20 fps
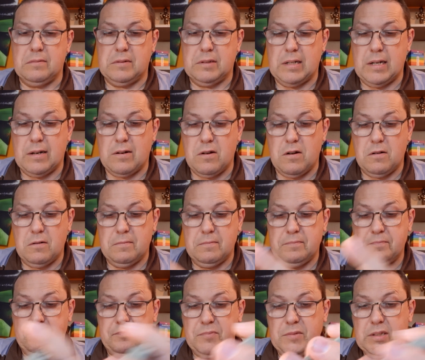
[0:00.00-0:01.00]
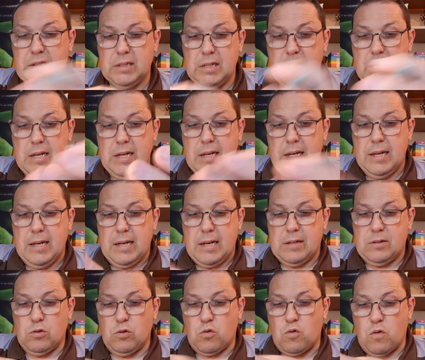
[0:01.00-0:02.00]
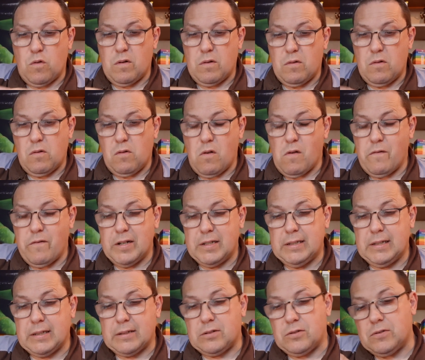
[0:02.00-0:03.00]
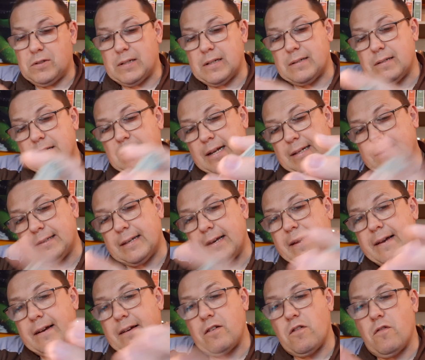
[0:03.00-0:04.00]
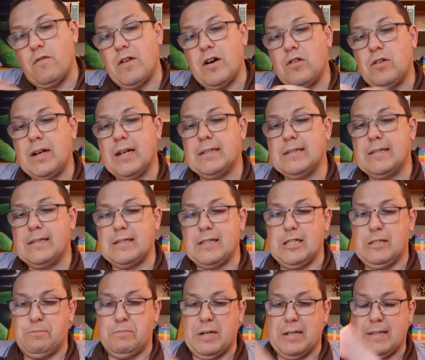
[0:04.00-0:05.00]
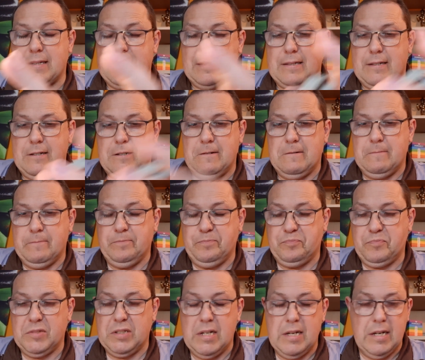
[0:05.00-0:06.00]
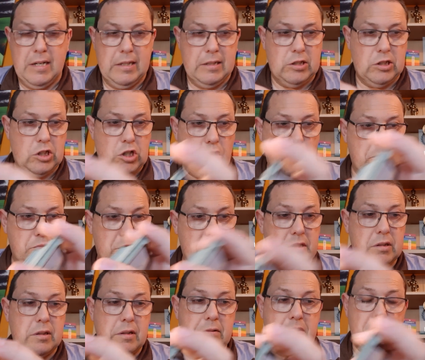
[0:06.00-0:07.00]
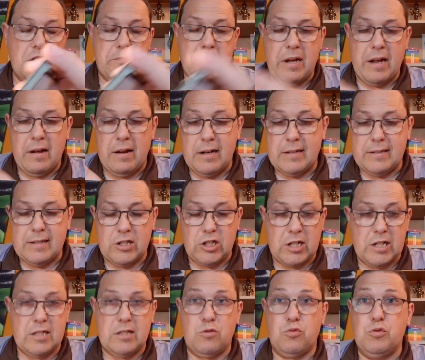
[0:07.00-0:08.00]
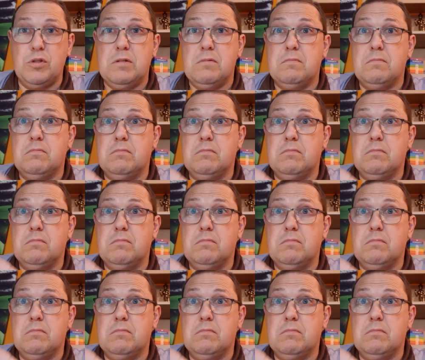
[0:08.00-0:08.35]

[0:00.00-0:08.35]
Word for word: D'accord Donc on va dire que ça c'est la terre et on va regarder ce qui se passe. Déjà, on me dit déjà, bah, la sécheresse suit.